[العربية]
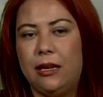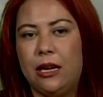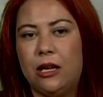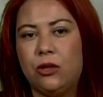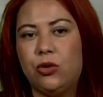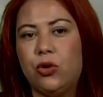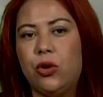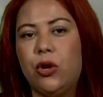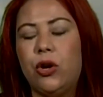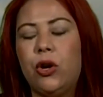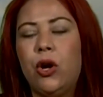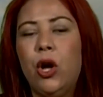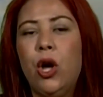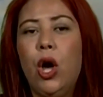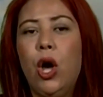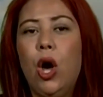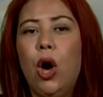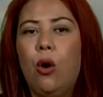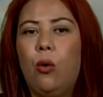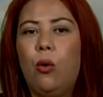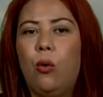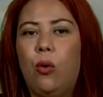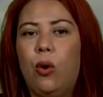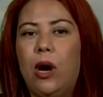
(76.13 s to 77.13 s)
إصدار
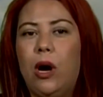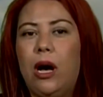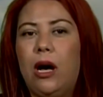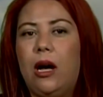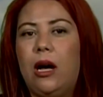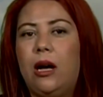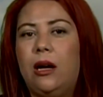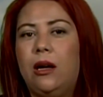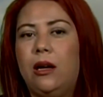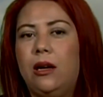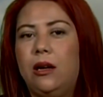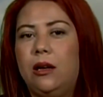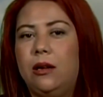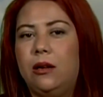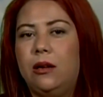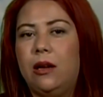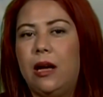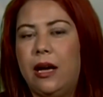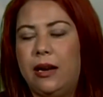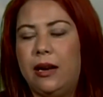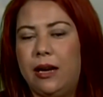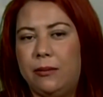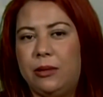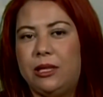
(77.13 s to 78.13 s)
لها رواية
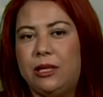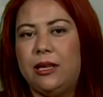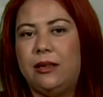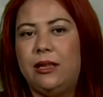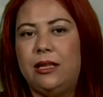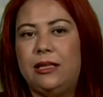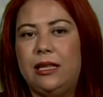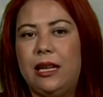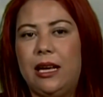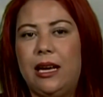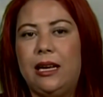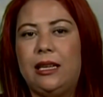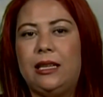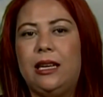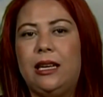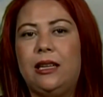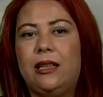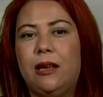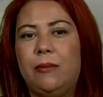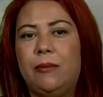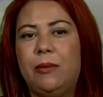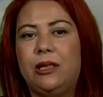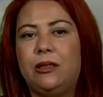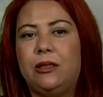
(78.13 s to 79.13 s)
قصيرة تحكي على
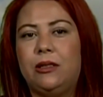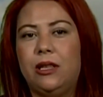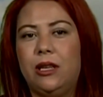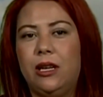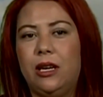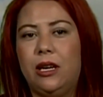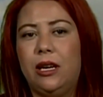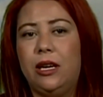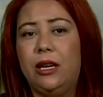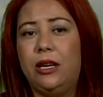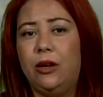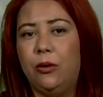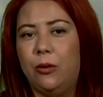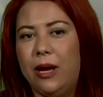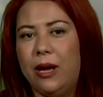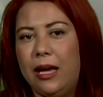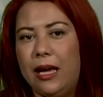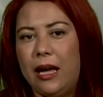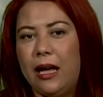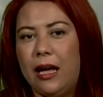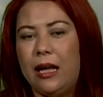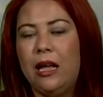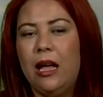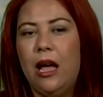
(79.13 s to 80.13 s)
الطبقة الاجتماعية
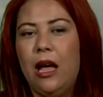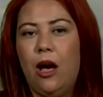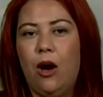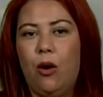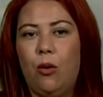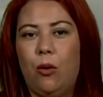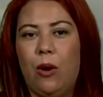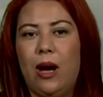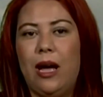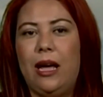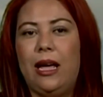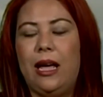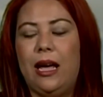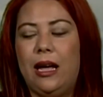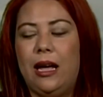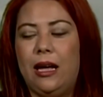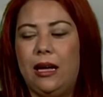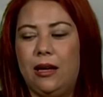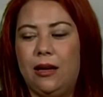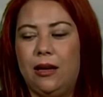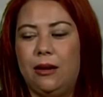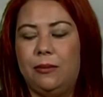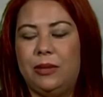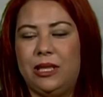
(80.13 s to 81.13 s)
الوسطى في
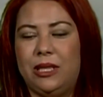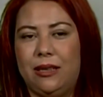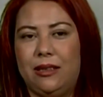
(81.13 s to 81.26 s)
قصة حب